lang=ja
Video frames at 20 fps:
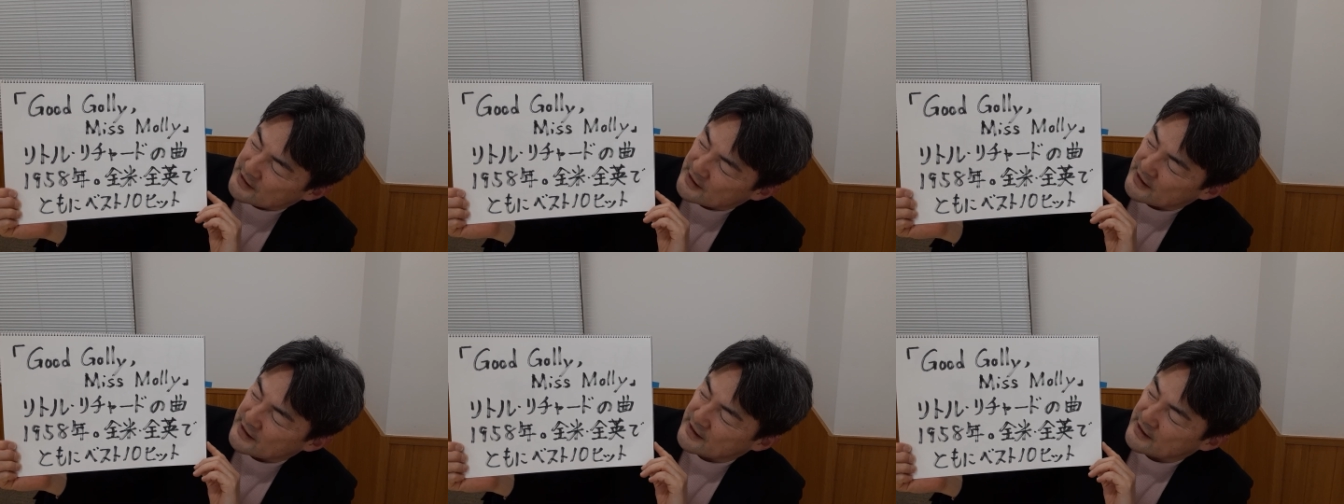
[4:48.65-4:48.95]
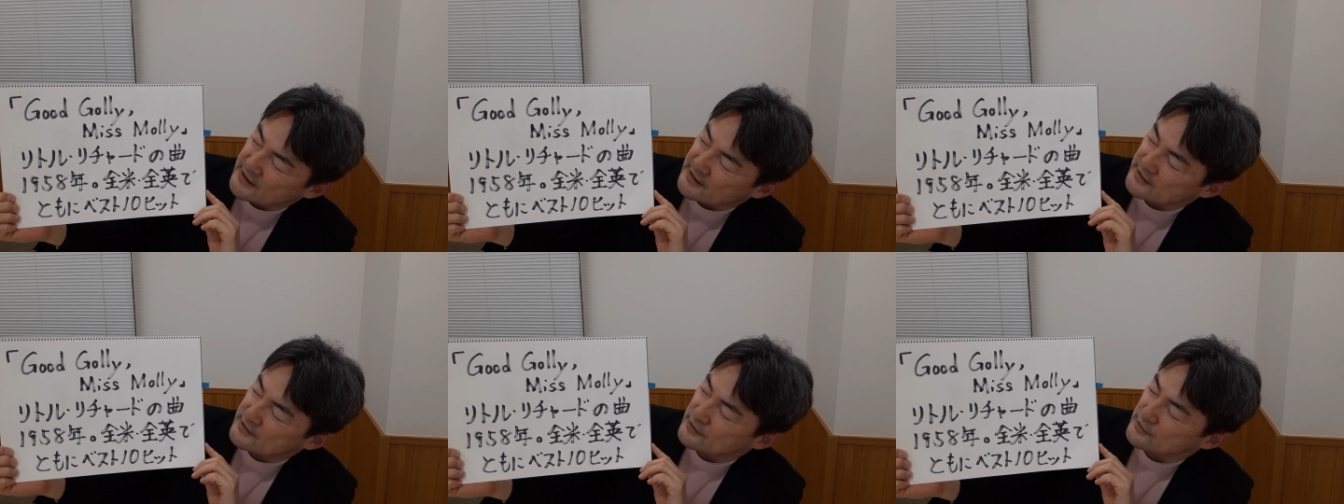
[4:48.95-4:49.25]

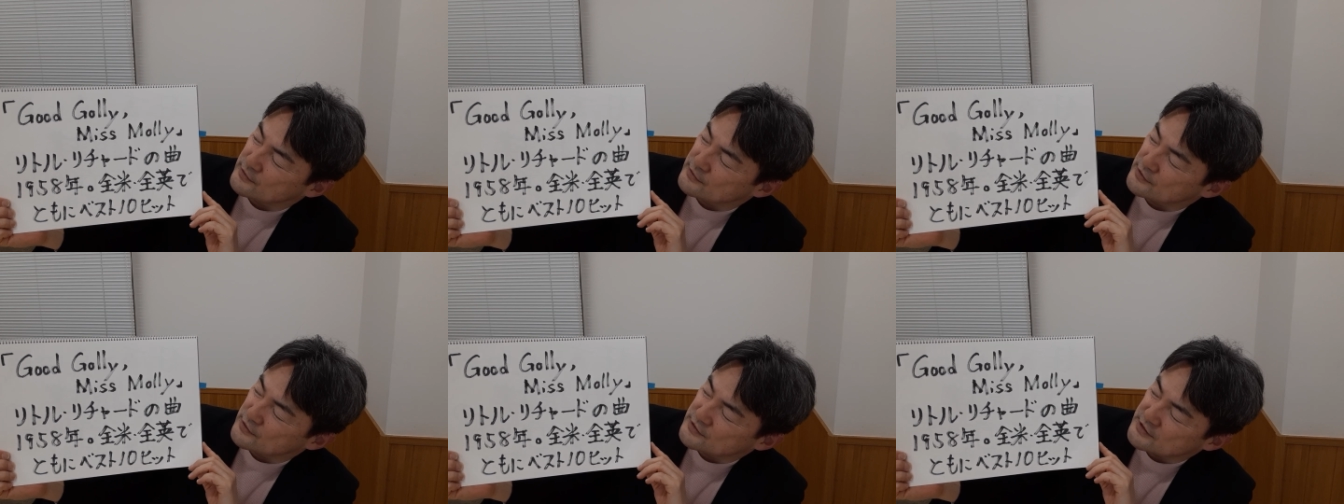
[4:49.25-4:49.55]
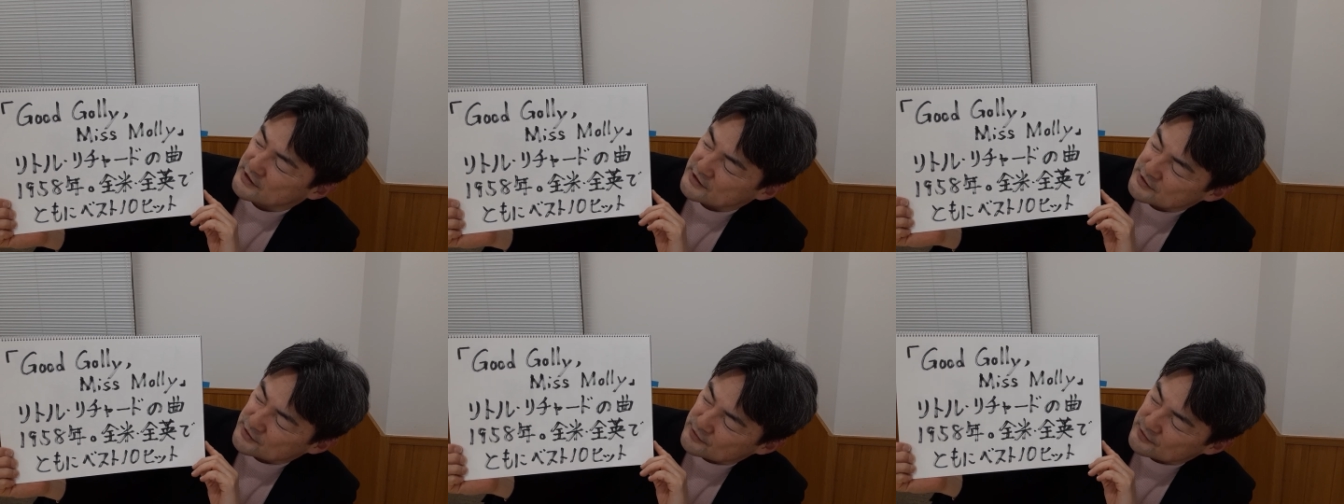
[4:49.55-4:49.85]
えー、曲とし
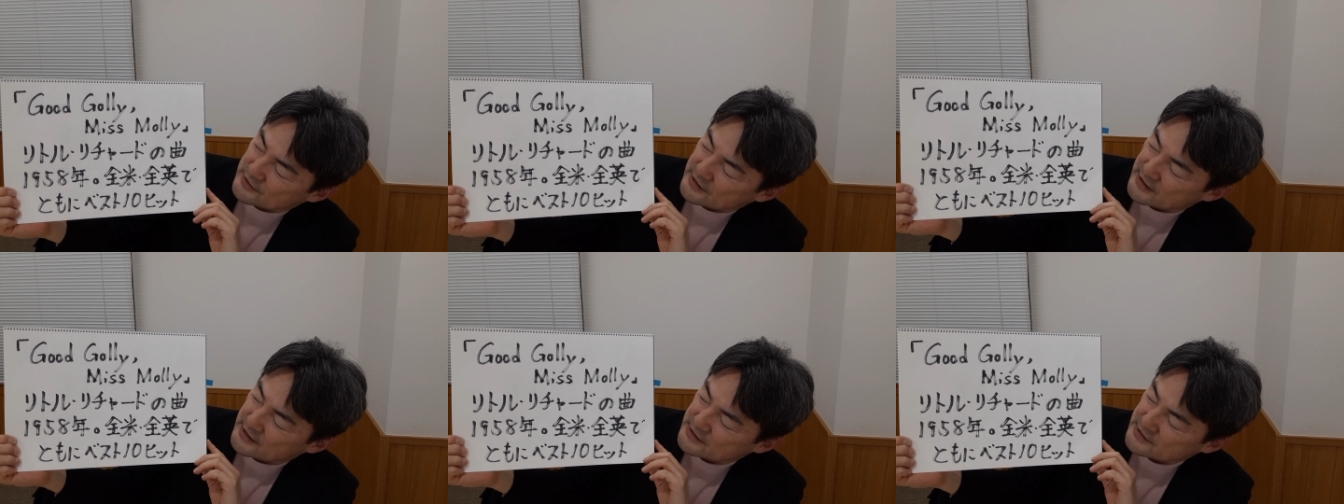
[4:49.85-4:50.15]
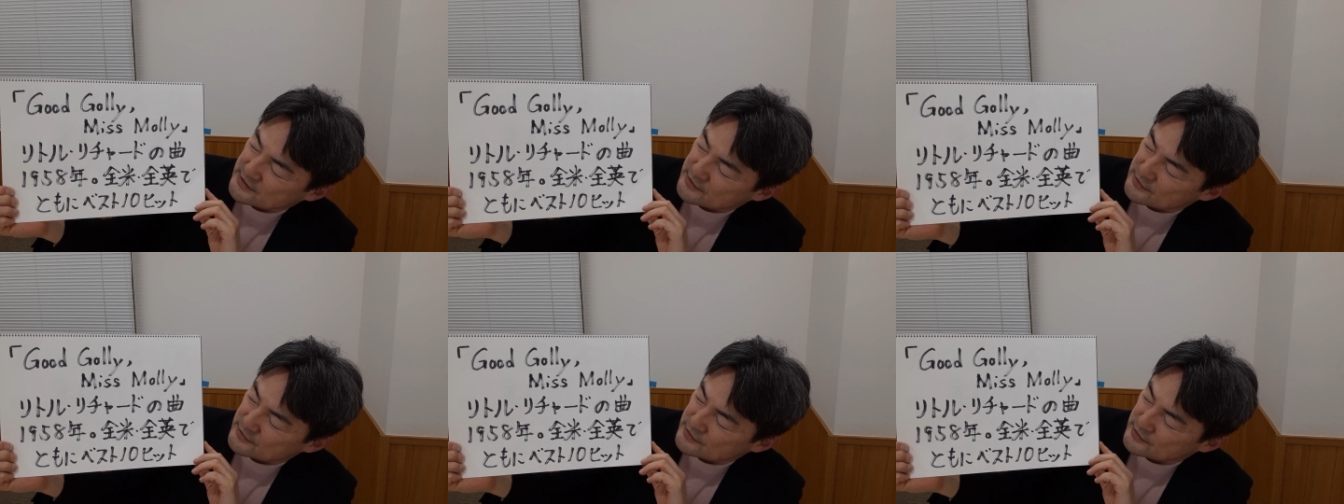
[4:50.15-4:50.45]
て紹介
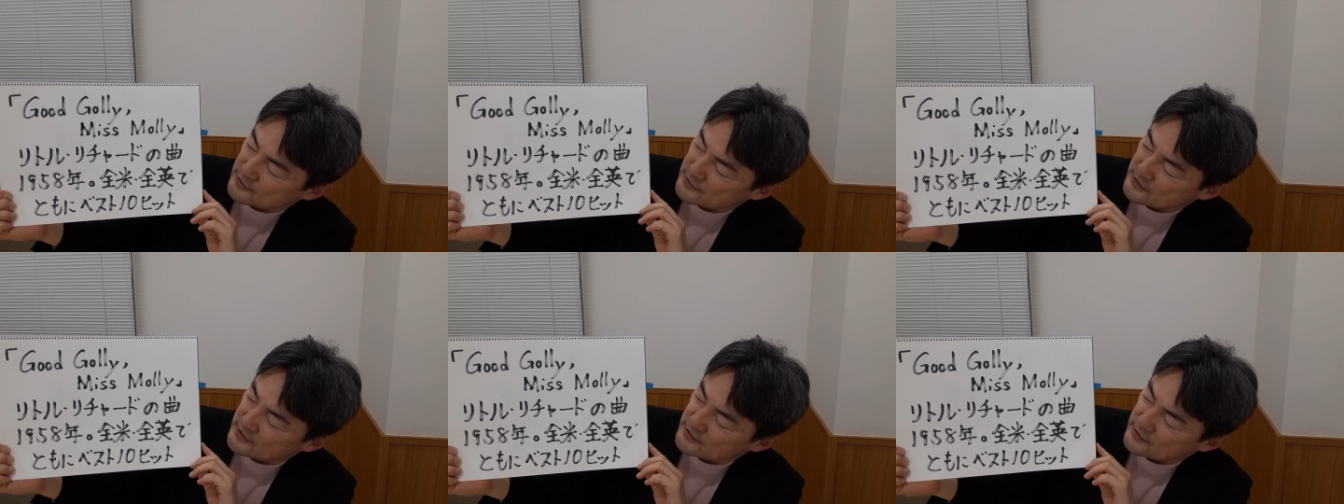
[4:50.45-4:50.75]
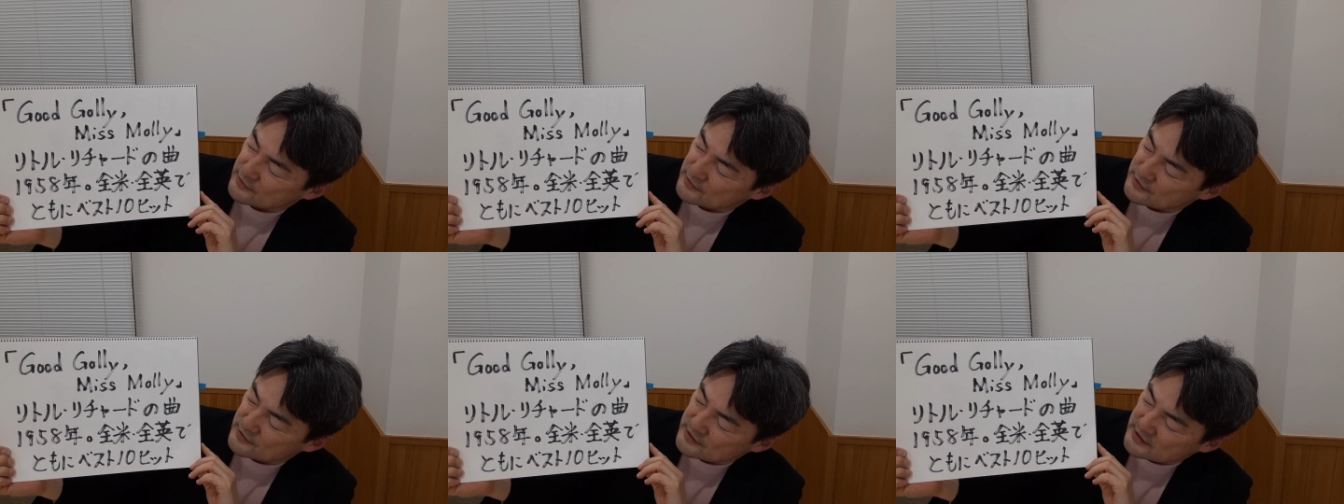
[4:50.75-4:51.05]
しておくと
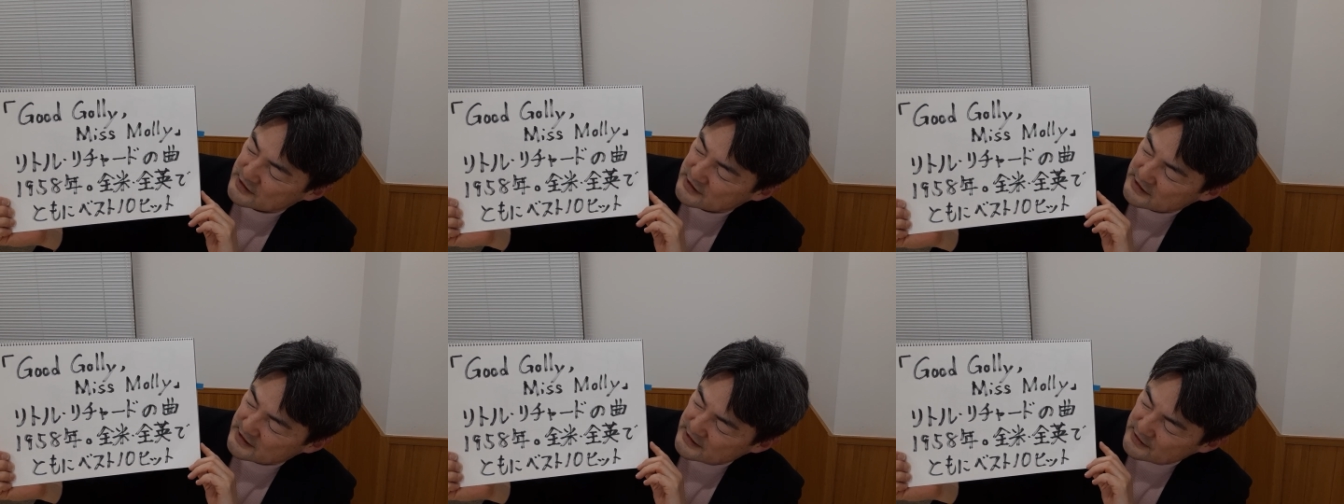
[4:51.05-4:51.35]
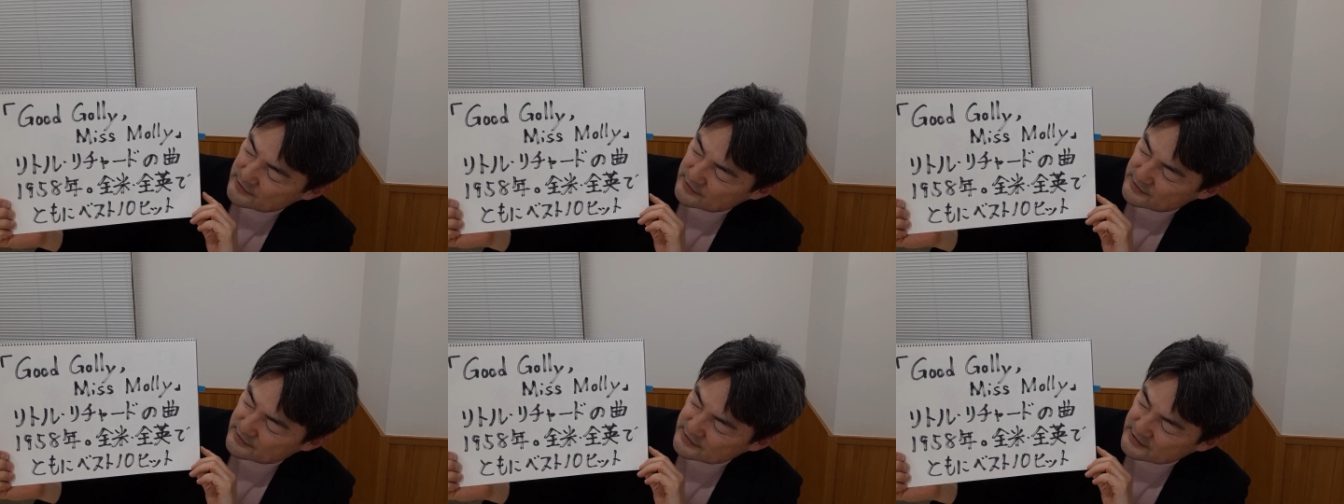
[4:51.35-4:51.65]

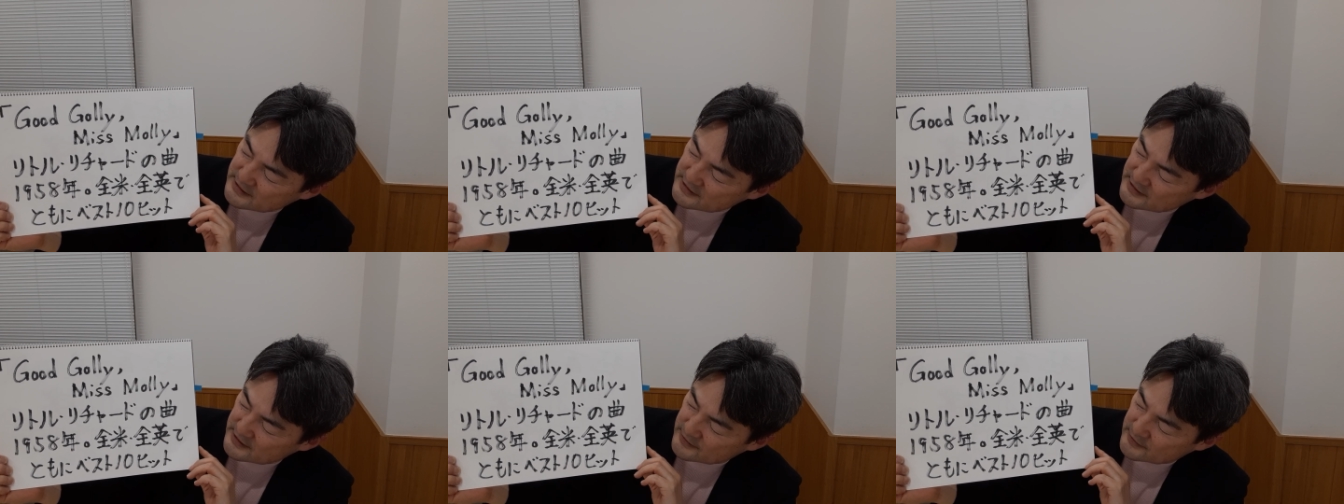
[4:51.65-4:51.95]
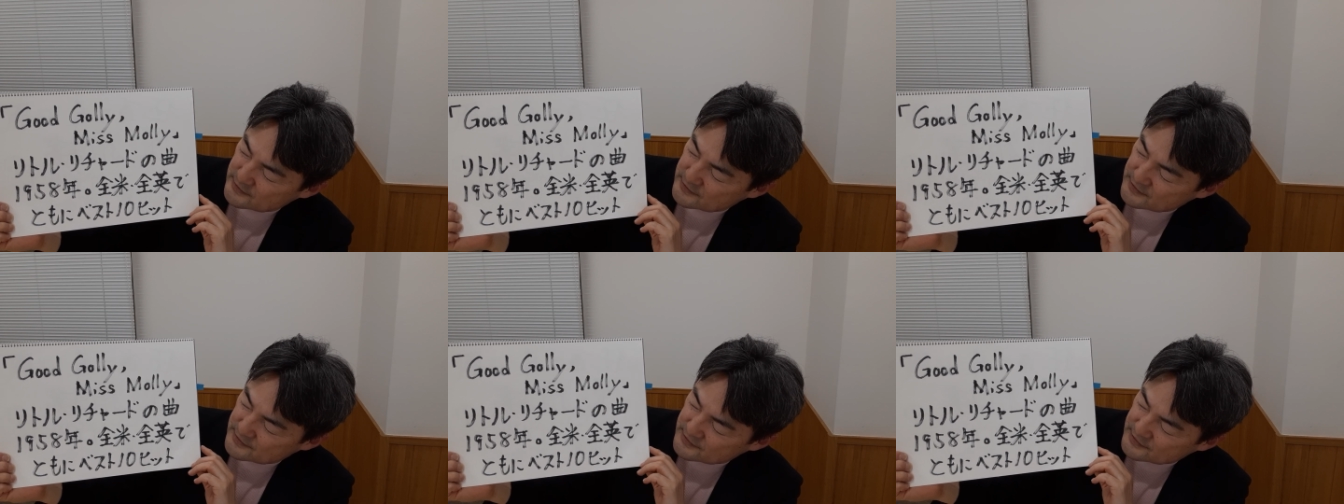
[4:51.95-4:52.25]
リトル・リチャードが歌った
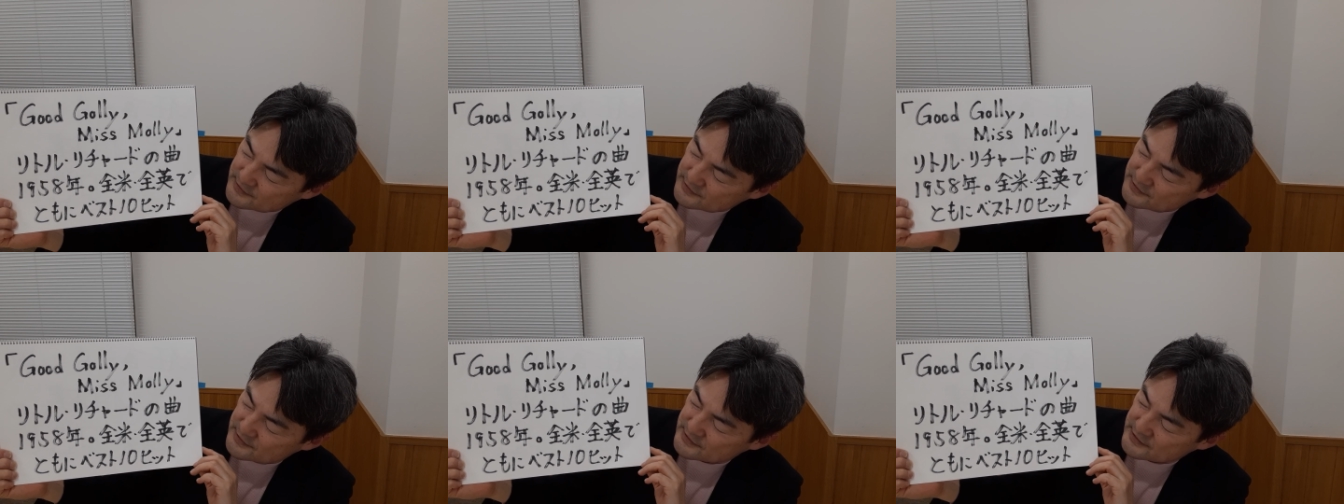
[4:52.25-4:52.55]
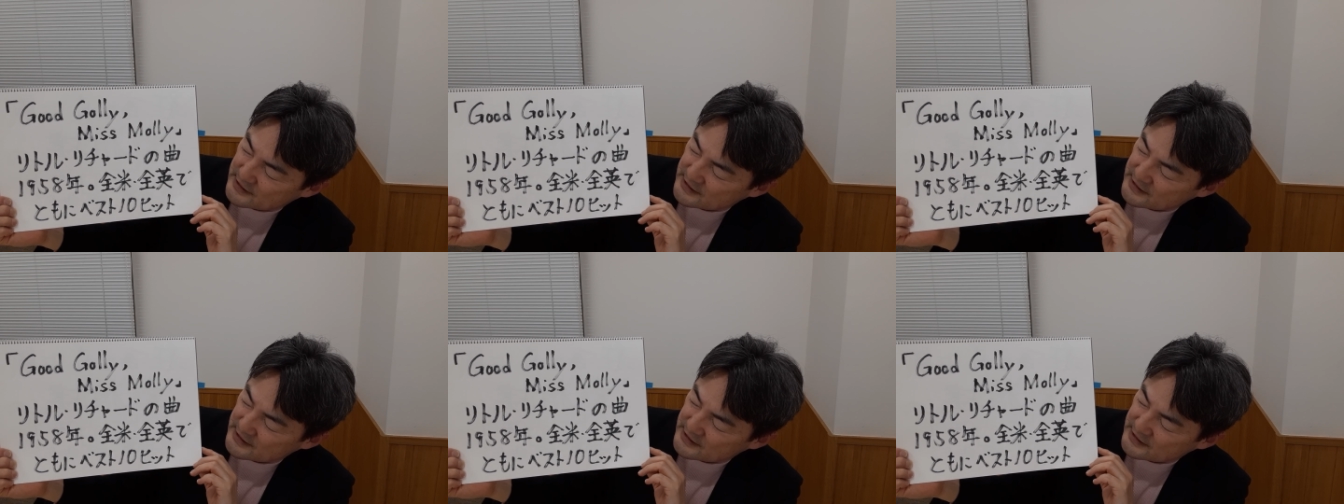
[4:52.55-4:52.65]
曲